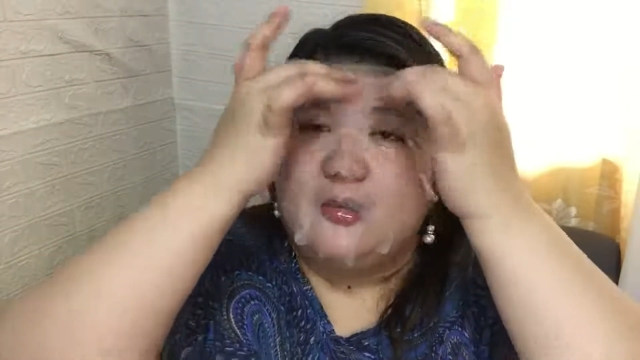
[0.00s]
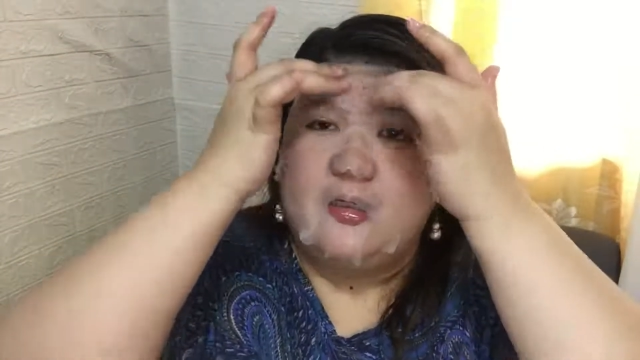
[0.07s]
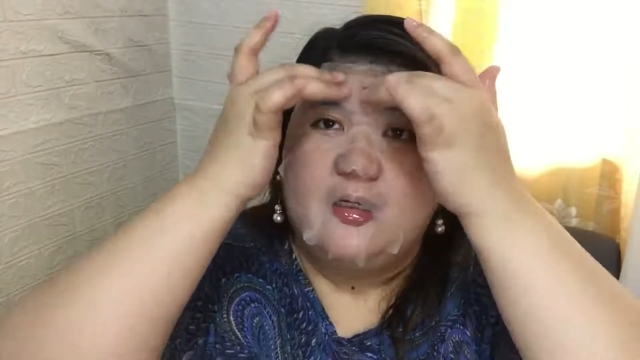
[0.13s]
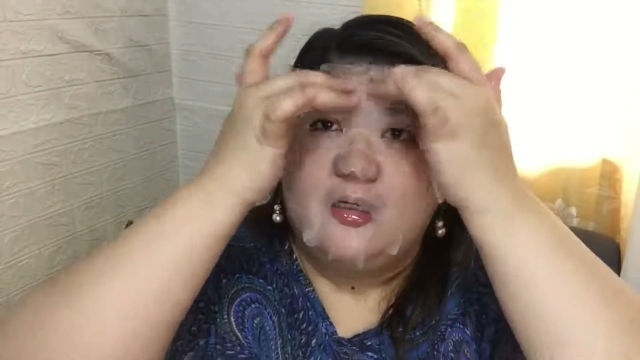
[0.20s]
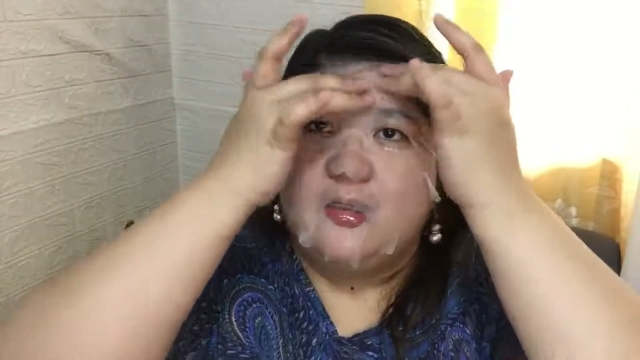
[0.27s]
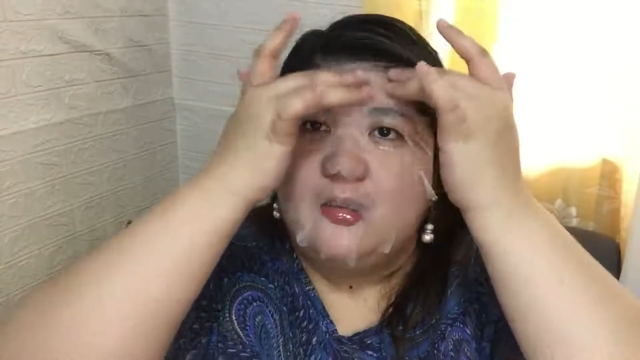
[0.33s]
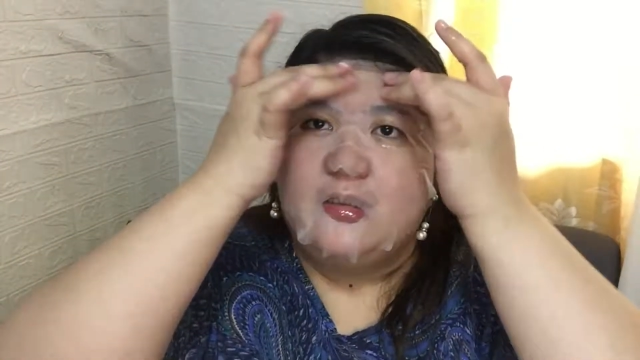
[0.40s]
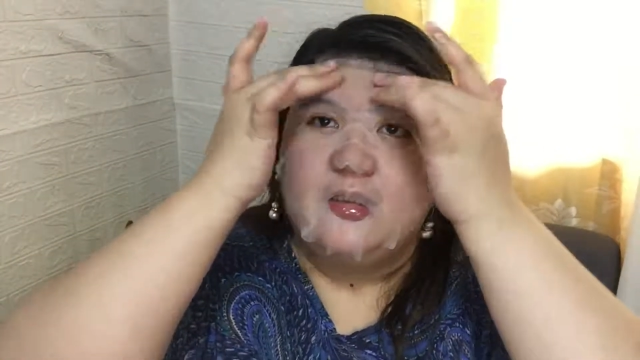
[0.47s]

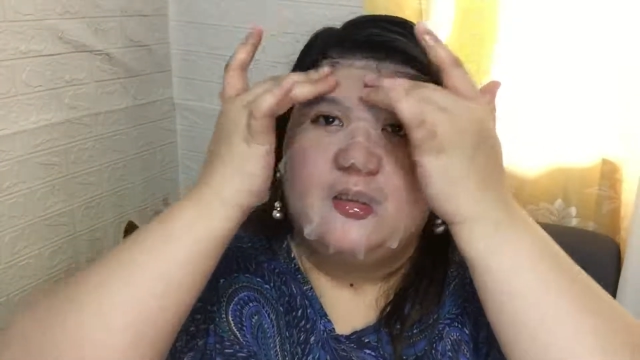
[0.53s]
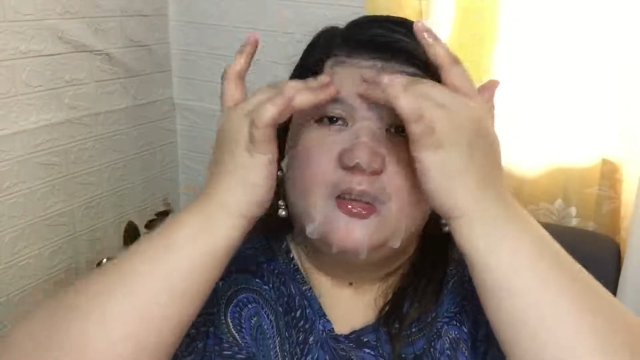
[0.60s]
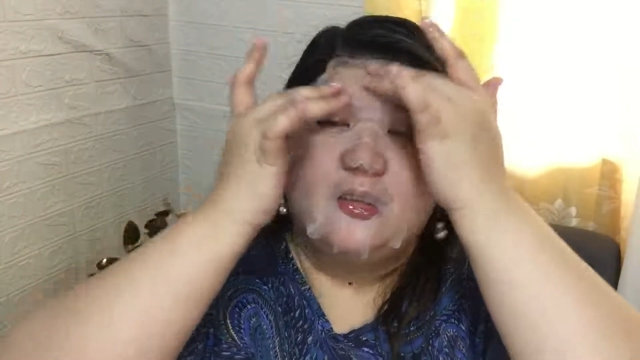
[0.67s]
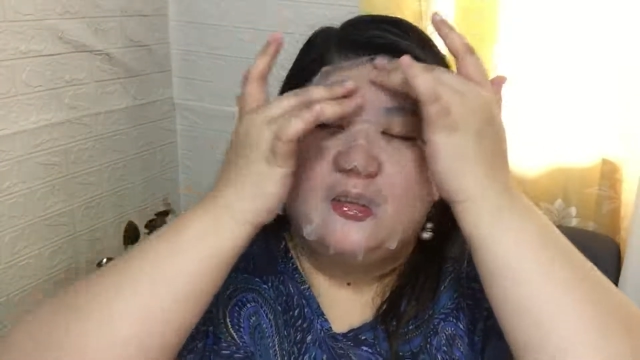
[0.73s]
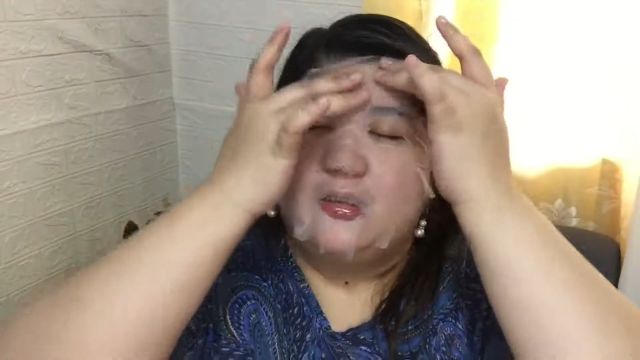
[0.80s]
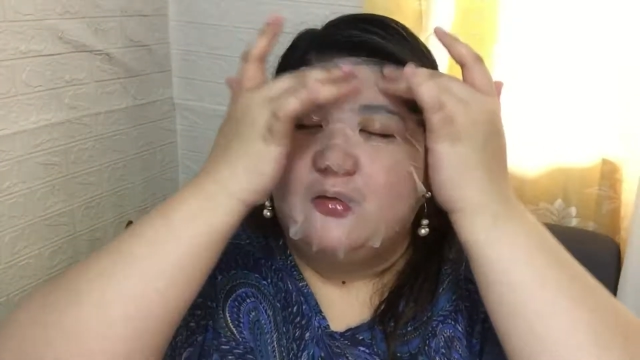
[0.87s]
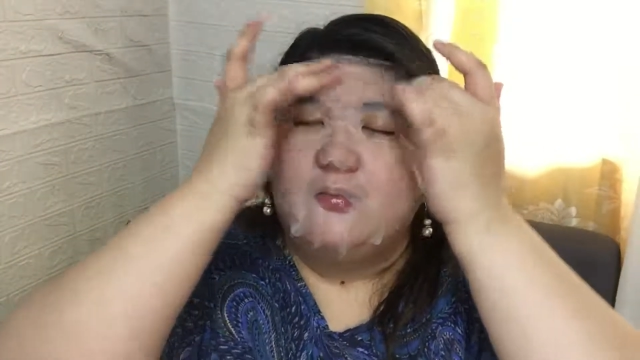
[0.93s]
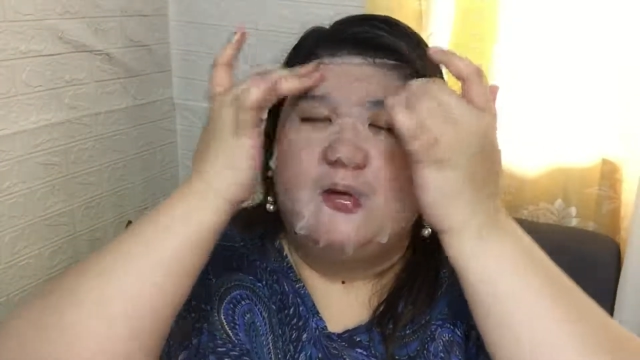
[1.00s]

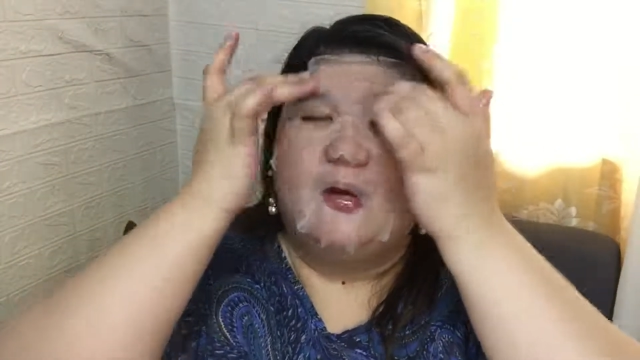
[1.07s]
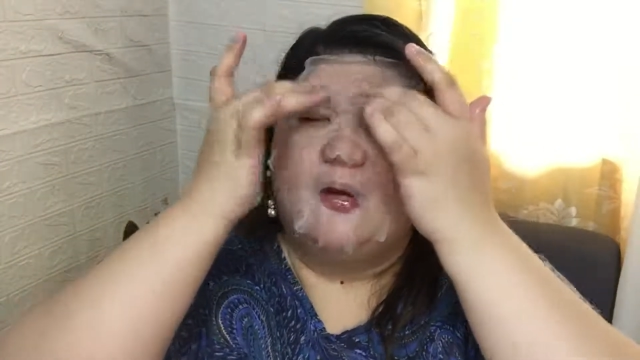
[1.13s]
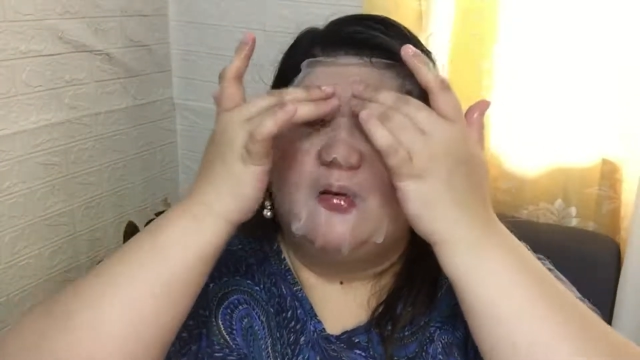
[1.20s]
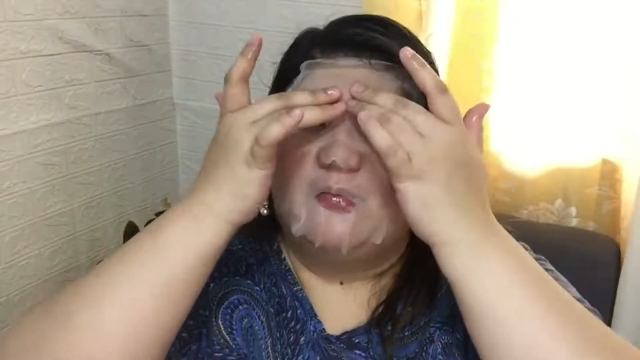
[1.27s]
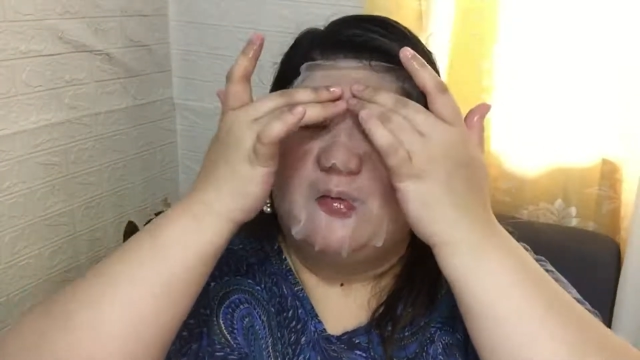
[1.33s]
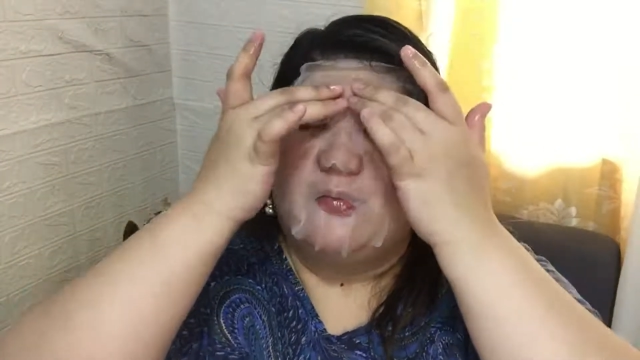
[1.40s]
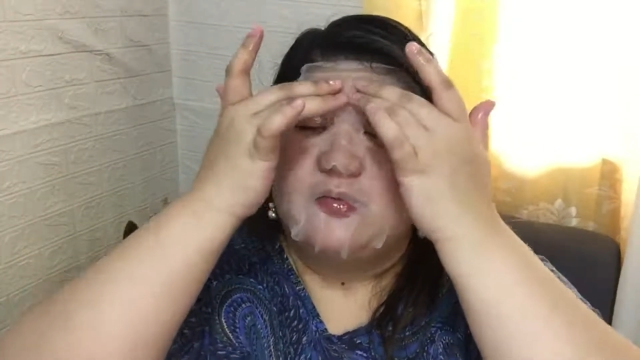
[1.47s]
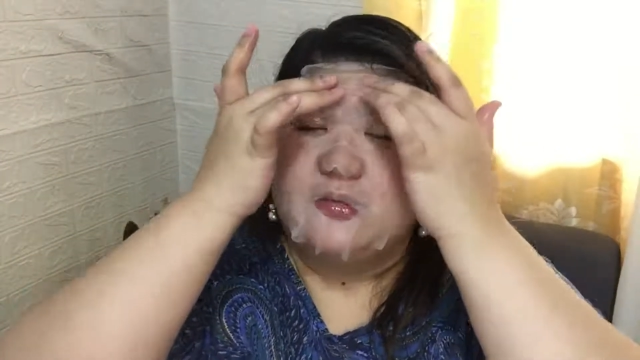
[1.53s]
Ginaganyan-ganyan niya mga
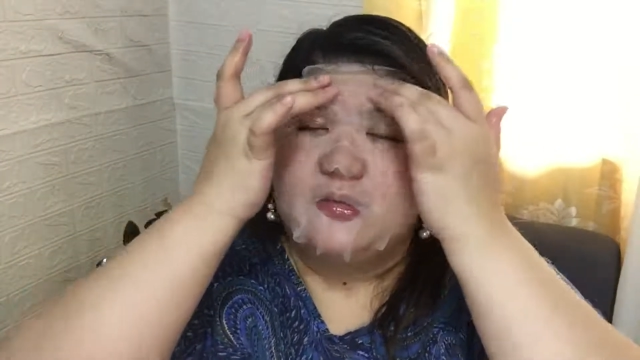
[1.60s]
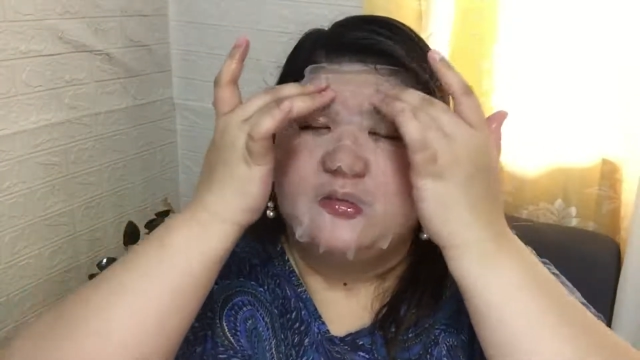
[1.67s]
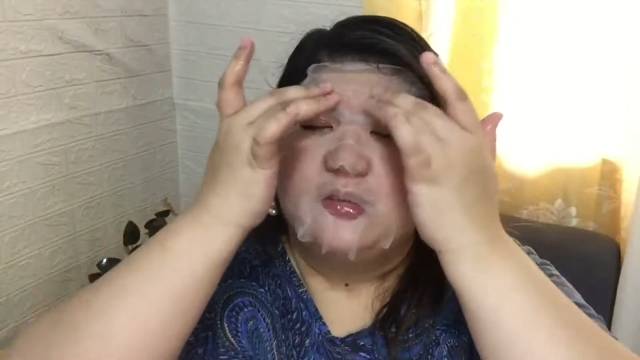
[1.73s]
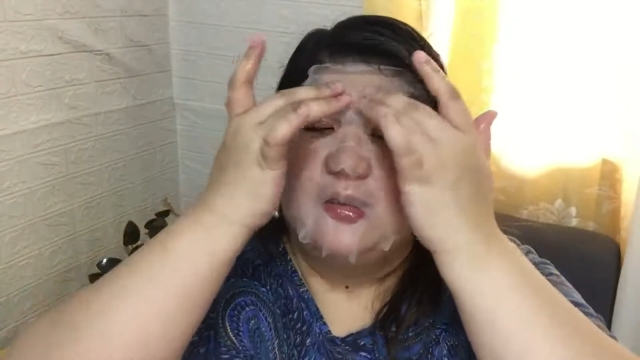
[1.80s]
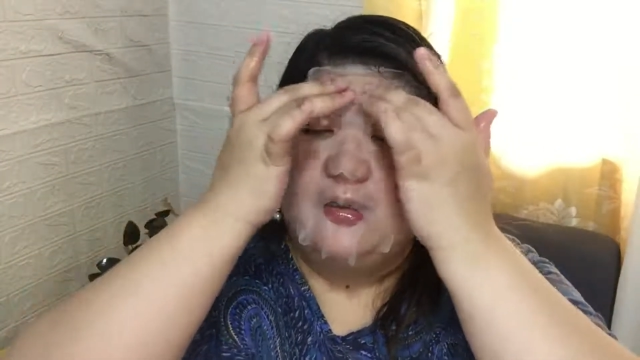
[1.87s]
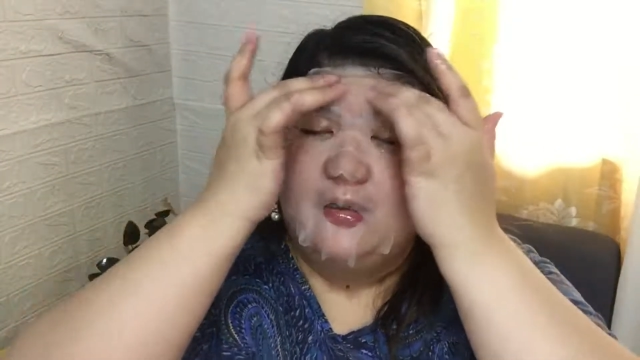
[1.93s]
kamamshis.